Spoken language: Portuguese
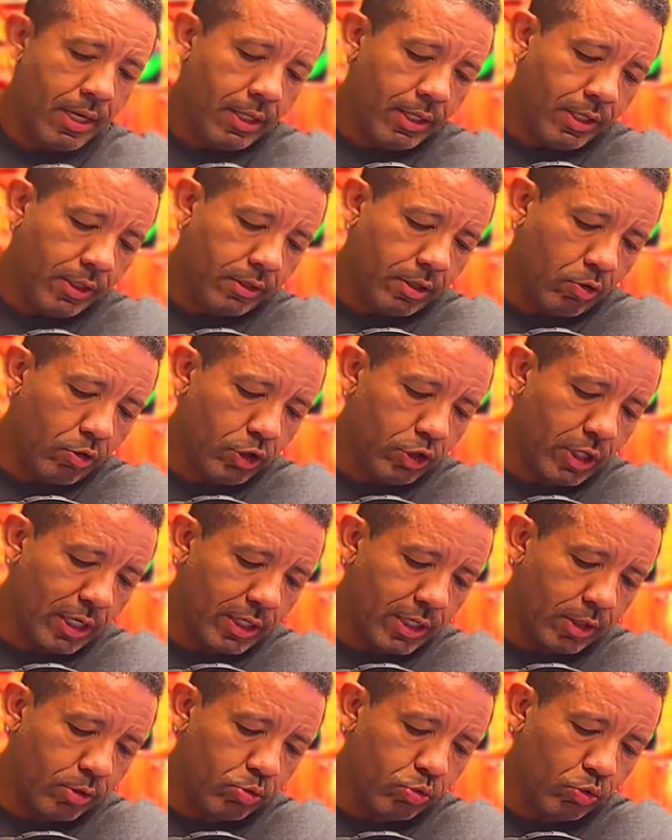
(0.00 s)
Então está
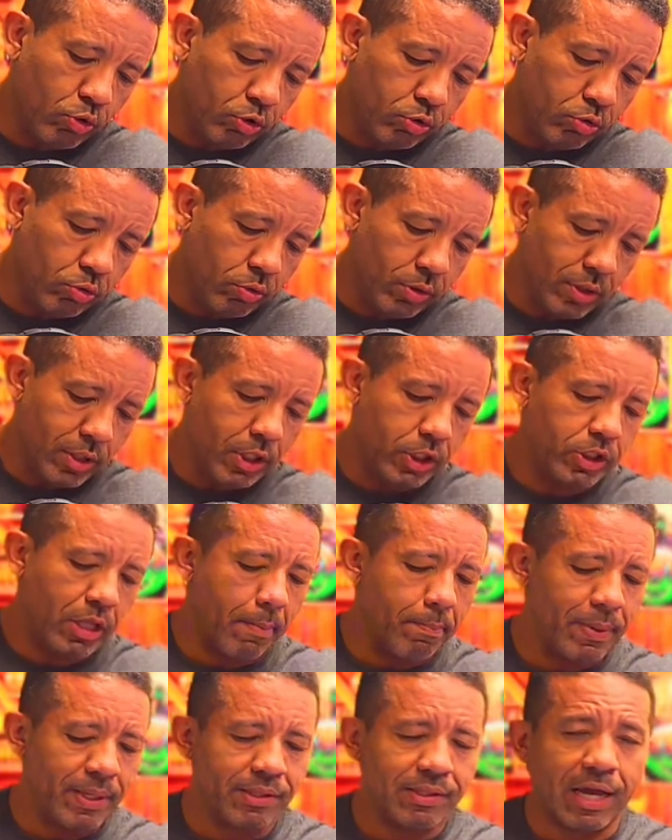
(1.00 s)
aqui tudo que está
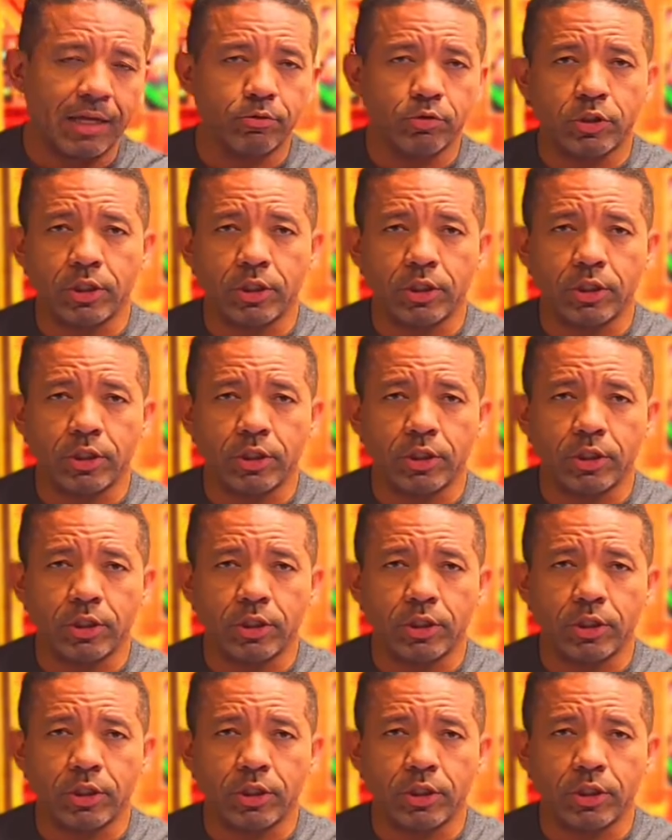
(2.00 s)
pintado